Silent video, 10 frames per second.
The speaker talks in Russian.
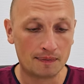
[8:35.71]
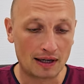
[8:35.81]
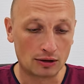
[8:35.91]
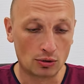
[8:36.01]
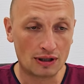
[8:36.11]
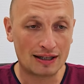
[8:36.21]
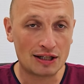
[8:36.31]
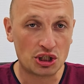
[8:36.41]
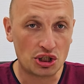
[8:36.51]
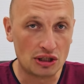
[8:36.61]
которая
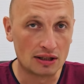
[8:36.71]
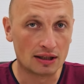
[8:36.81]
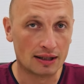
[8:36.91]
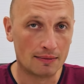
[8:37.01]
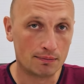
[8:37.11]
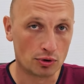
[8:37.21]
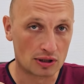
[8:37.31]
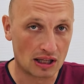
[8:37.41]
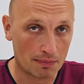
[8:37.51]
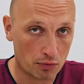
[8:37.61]
рассчитана под
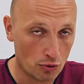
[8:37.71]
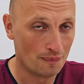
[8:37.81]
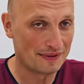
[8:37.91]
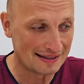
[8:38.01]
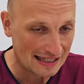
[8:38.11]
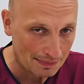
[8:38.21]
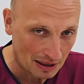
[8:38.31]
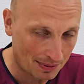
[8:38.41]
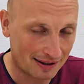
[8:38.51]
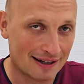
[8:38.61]
стопу с
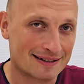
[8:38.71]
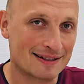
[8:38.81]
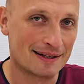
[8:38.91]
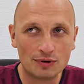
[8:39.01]
гиперпронацией.